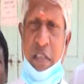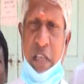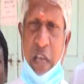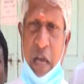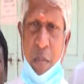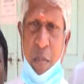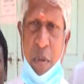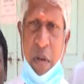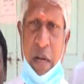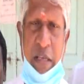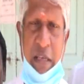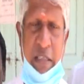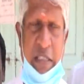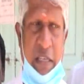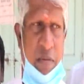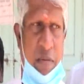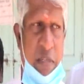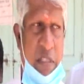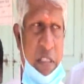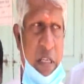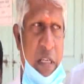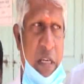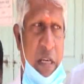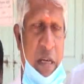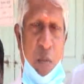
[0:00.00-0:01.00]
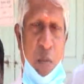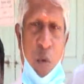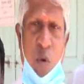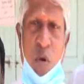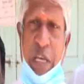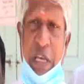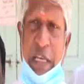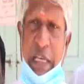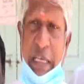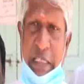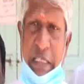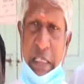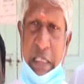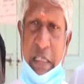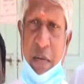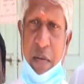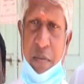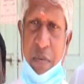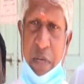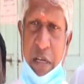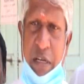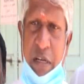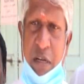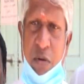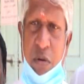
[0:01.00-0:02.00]
சாப்பாடாக சமைச்சு எங்கள் மோடி கிச்சன்
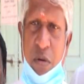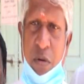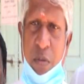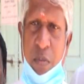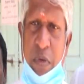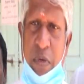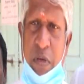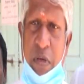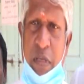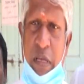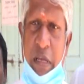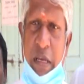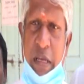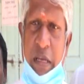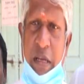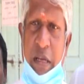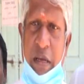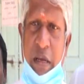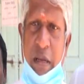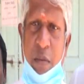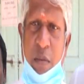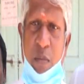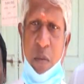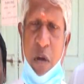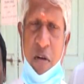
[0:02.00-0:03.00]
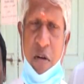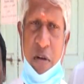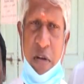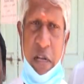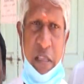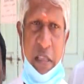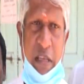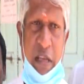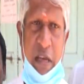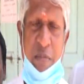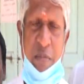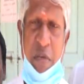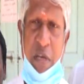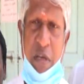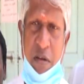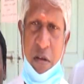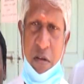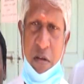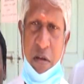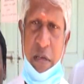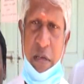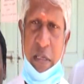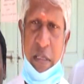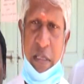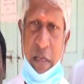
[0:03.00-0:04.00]
அப்படின்ட்டு ஒரு இதில் எங்கள் மாவட்ட தலைமை
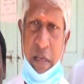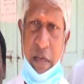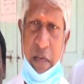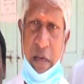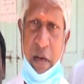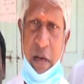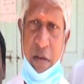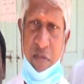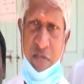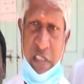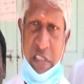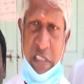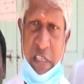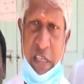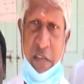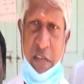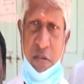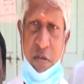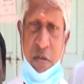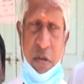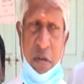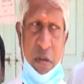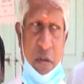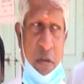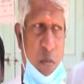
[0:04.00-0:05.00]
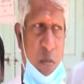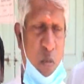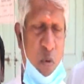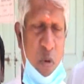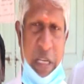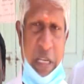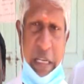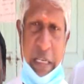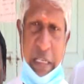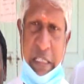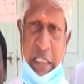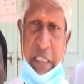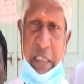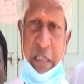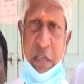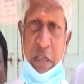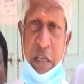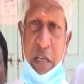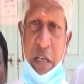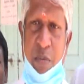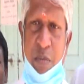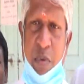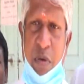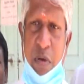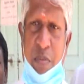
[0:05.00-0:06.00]
அலுவலகத்தில் ஆஃபீஸில் ஒரு மோடி கிச்சன்
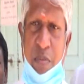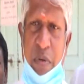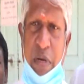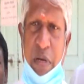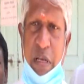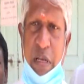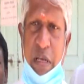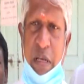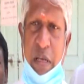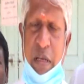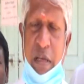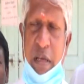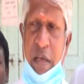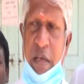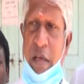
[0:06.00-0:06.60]
ஏற்பாடு பண்ணி